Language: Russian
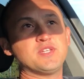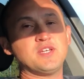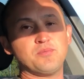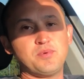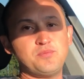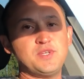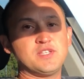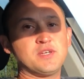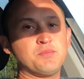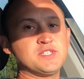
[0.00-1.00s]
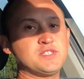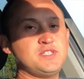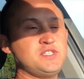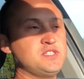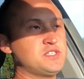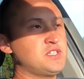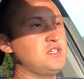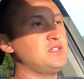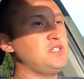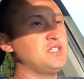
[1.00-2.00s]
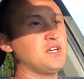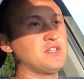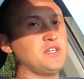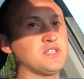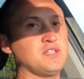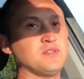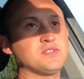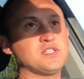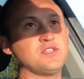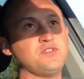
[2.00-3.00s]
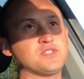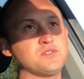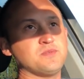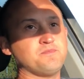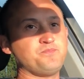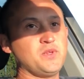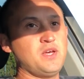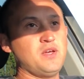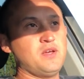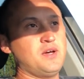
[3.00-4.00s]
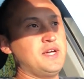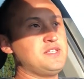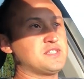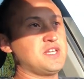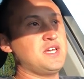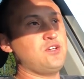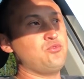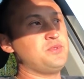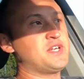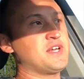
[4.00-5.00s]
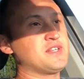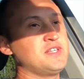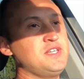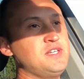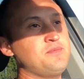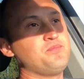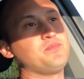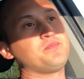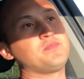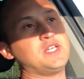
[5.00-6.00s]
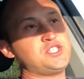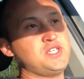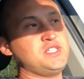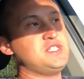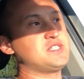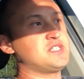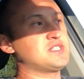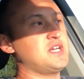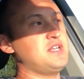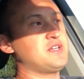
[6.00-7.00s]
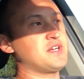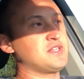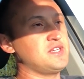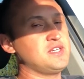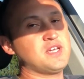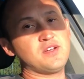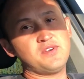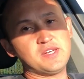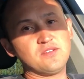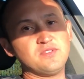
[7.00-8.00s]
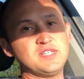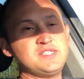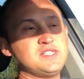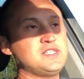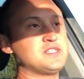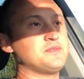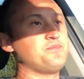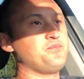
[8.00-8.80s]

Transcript: надо поменять тормозные диски и накладки, соответственно. Они стояли у меня ратные, точнее диски стояли ратные, как говорил владелец.